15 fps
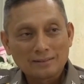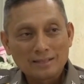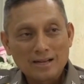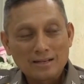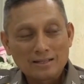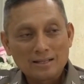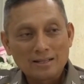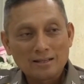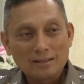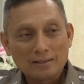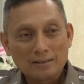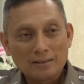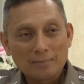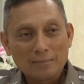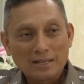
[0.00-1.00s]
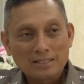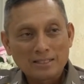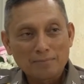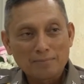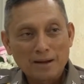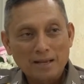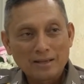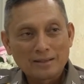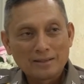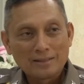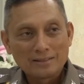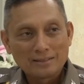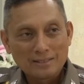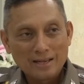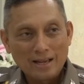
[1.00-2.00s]
การที่สมาชิกใหม่
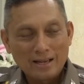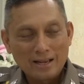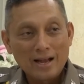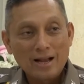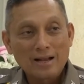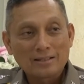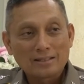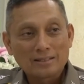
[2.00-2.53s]
จ่ายค่าส